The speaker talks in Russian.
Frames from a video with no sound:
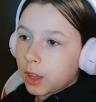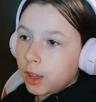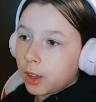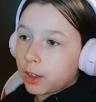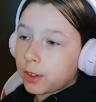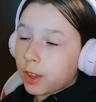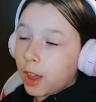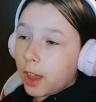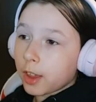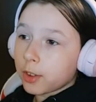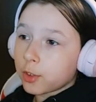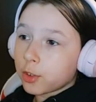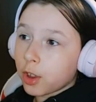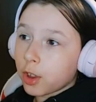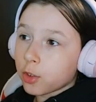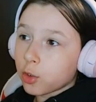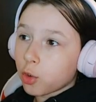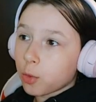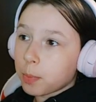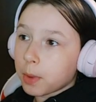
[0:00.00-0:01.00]
я
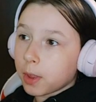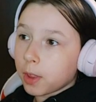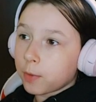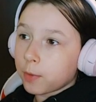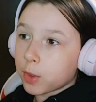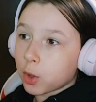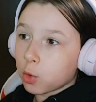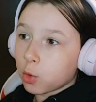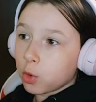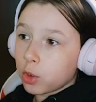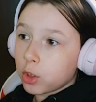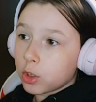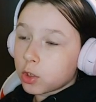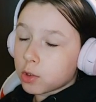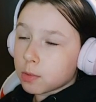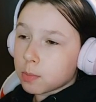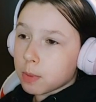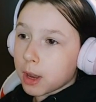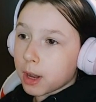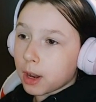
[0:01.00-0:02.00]
сейчас купила вторую, и
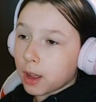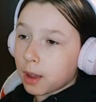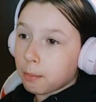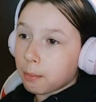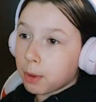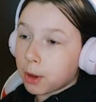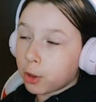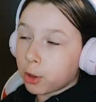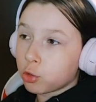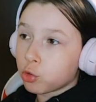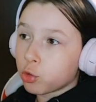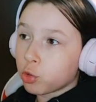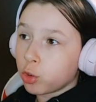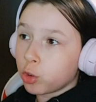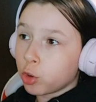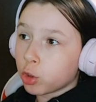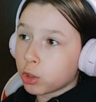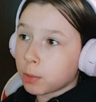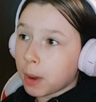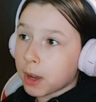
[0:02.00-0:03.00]
теперь апгрейджу
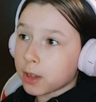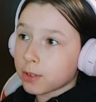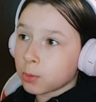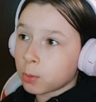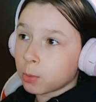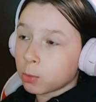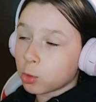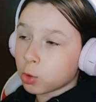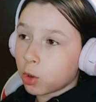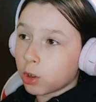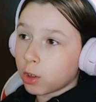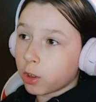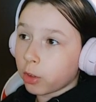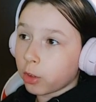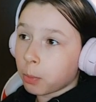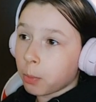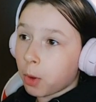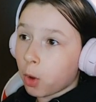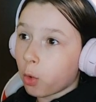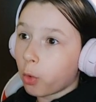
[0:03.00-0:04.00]
ее на максимум,
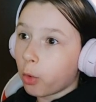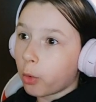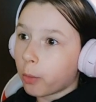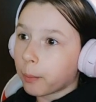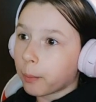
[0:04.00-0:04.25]
сколько смогу.